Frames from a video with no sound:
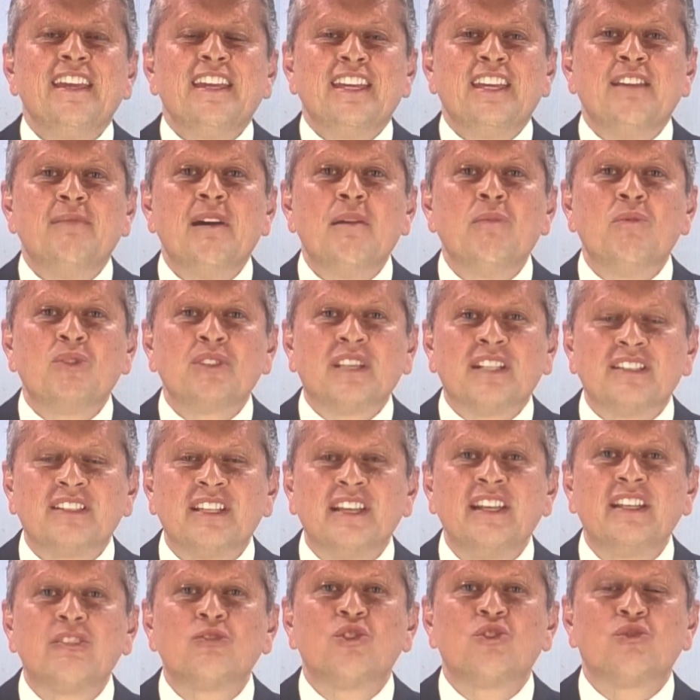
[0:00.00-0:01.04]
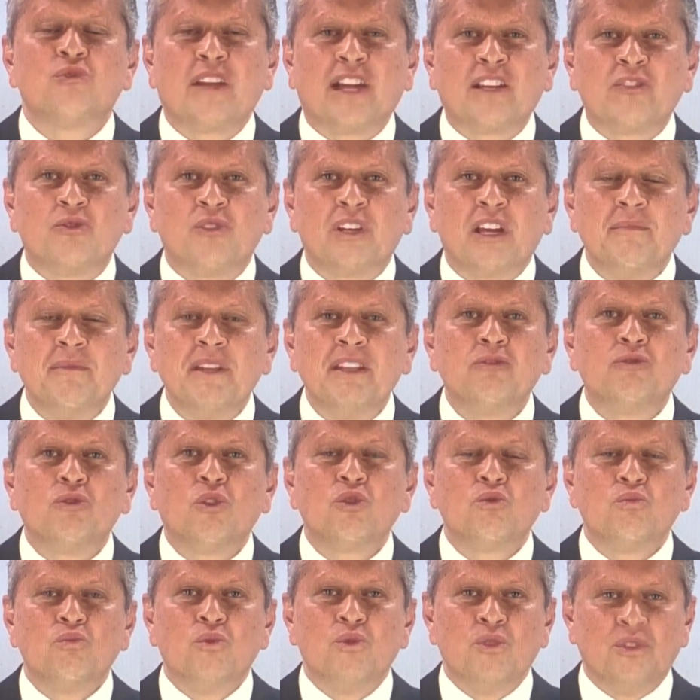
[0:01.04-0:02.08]
y vamos a hacer esos
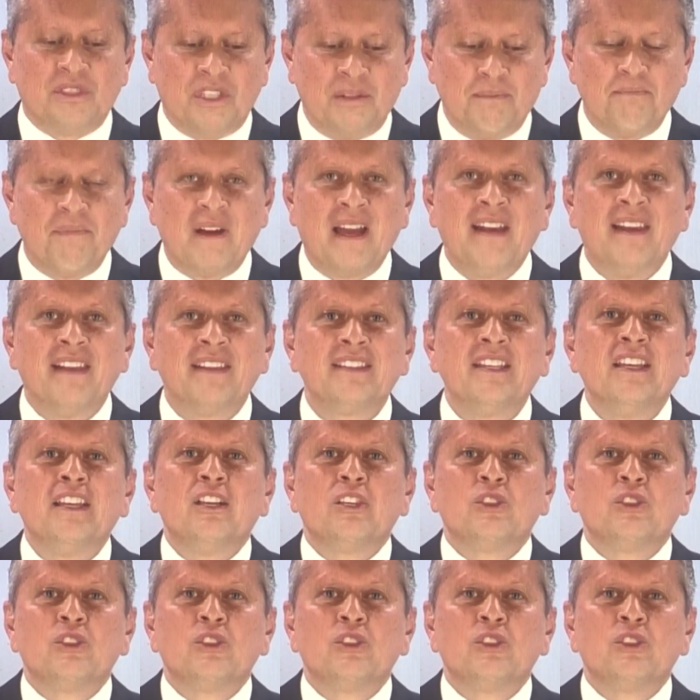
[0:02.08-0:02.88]
fraccionamientos municipales